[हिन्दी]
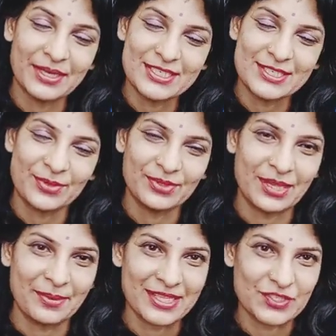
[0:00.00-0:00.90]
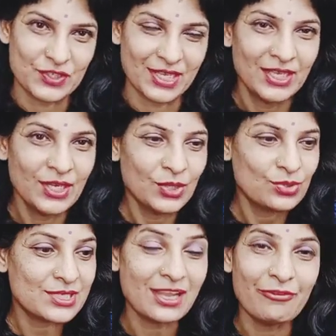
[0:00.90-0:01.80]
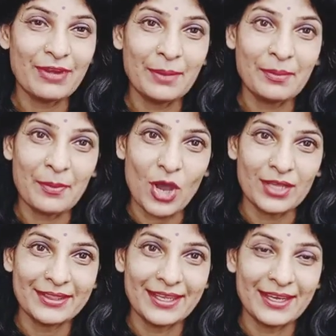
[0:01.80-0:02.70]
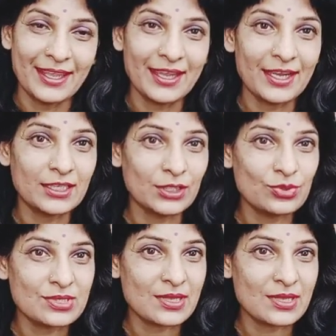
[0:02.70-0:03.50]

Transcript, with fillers: बटन जरूर दबा दीजिए तो चलिए फ्रेंड मैं बहुत देर नहीं करती हूँ